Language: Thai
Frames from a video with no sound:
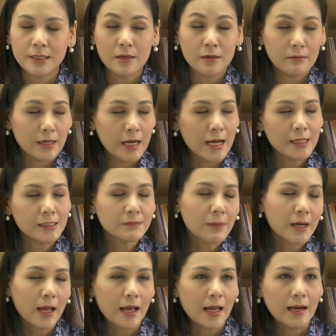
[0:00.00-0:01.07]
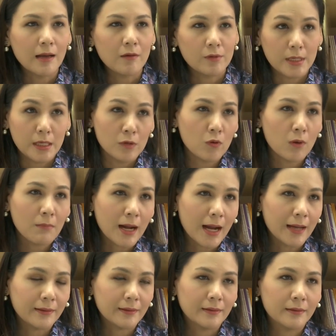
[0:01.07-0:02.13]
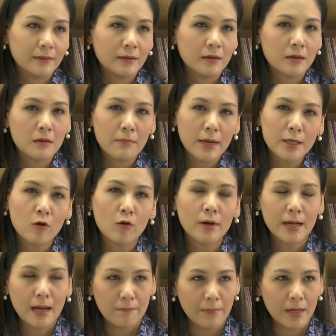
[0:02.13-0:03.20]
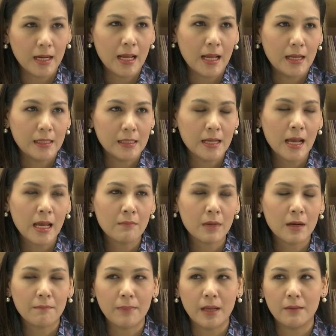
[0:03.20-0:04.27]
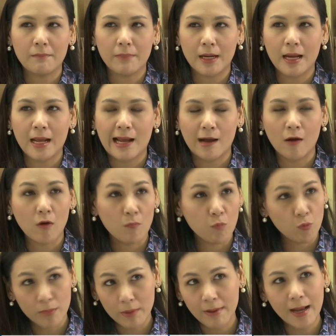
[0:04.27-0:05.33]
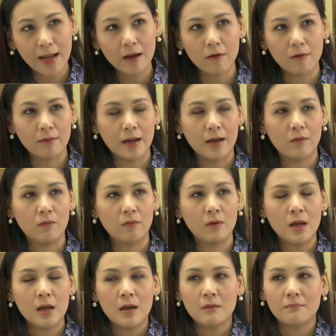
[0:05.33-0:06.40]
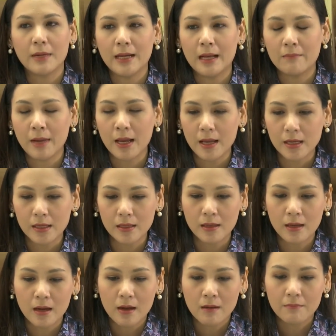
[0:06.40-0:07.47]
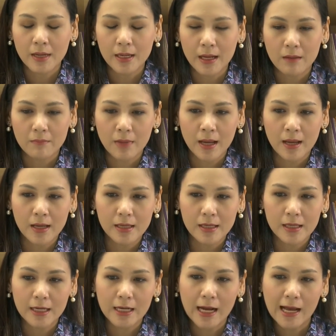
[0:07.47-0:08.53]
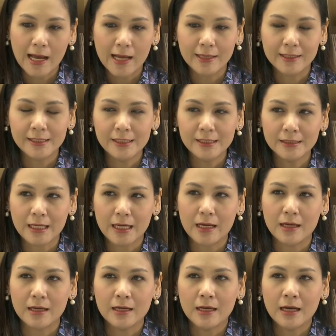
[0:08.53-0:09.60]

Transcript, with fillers: securitize ปัญหาเหล่านี้ร่วมกัน คือไม่ยกระดับปัญหานี้ให้มันเป็นปัญหาของภูมิภาคของเรา มันทำให้มันทำให้การที่จะ